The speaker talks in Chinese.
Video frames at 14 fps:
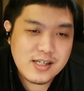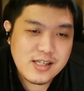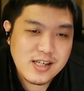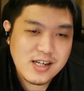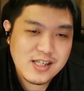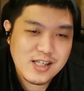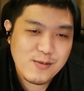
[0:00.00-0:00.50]

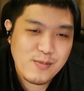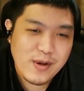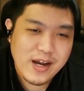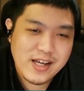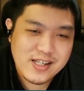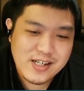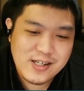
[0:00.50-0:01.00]
这一只本
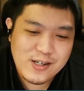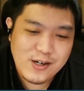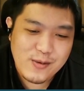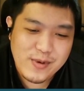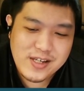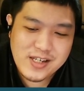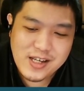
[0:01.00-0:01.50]
来设计就很
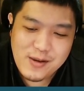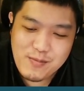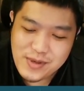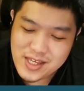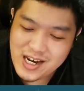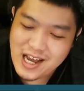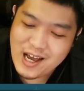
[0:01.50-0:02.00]
没诚意，
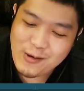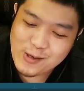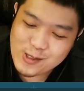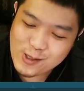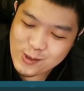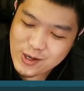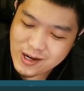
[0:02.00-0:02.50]
屁啦！我觉
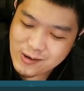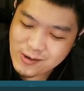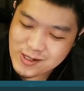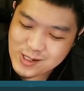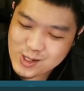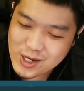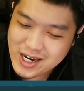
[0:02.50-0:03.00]
得吕光龙
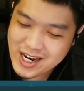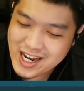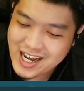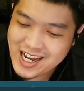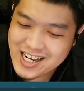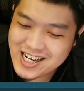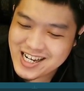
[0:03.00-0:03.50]
很帅
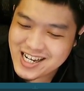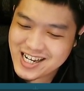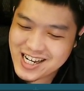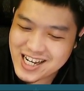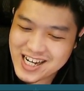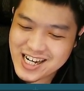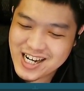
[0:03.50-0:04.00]
啊，
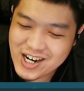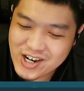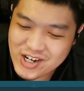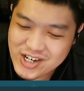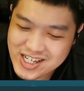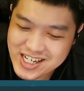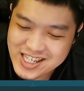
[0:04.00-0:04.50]
我觉
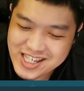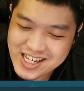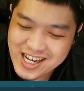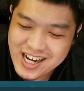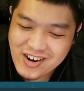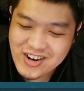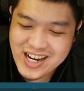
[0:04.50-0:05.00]
得这只很
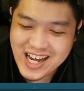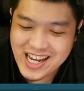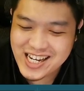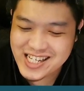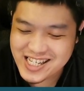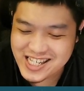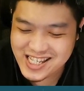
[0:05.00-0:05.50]
好看嘞、
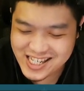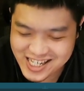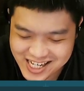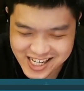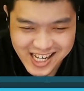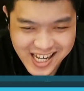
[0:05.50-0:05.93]
欸，其实